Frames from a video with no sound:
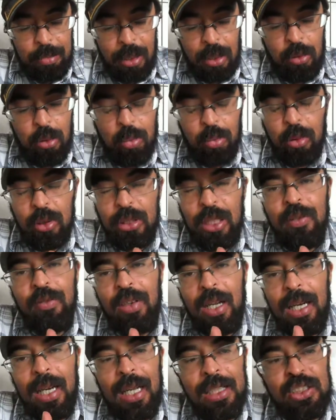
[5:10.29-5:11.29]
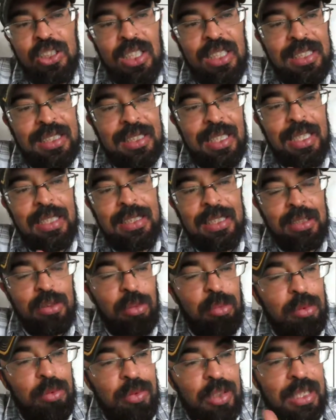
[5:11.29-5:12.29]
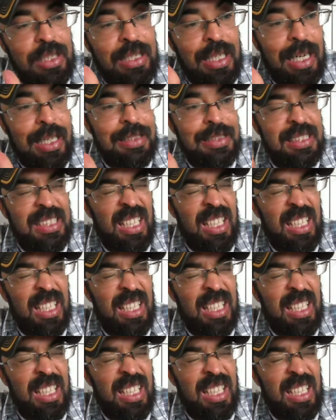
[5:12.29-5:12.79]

para poder falar de essência sobre verdade,